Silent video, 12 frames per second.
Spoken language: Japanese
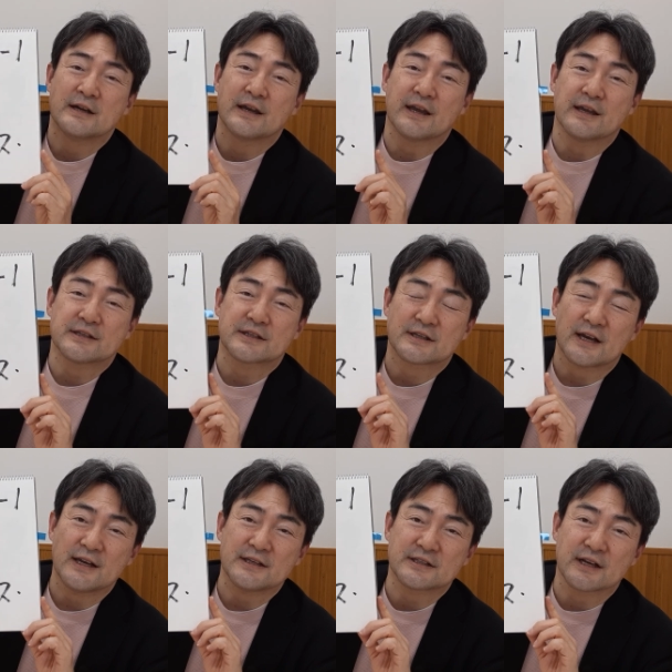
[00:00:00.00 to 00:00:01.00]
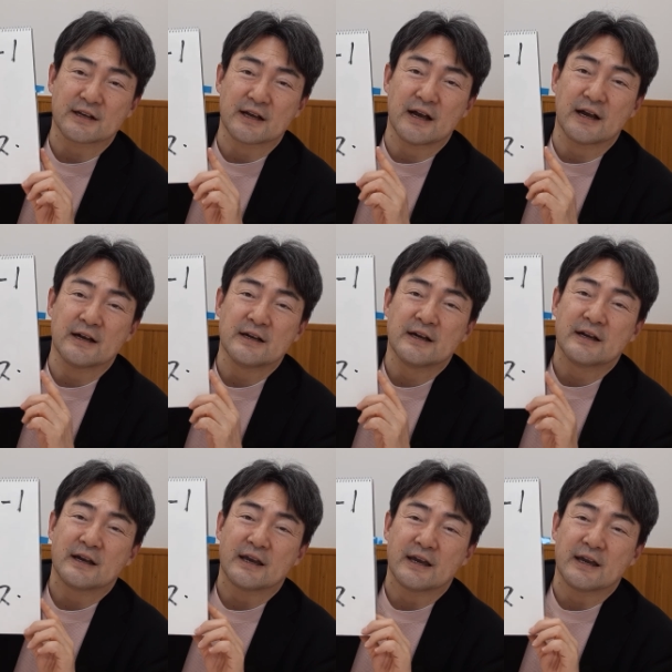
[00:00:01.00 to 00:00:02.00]
え司会者が、
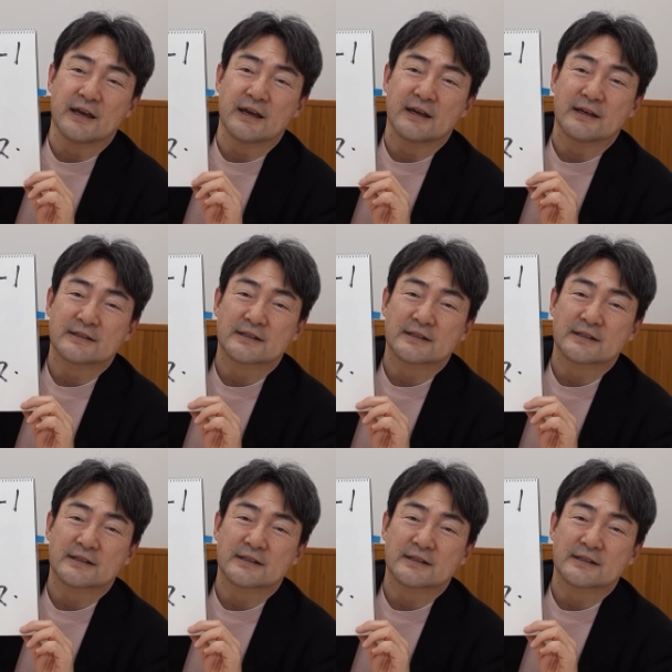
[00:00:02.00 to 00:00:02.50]
えー、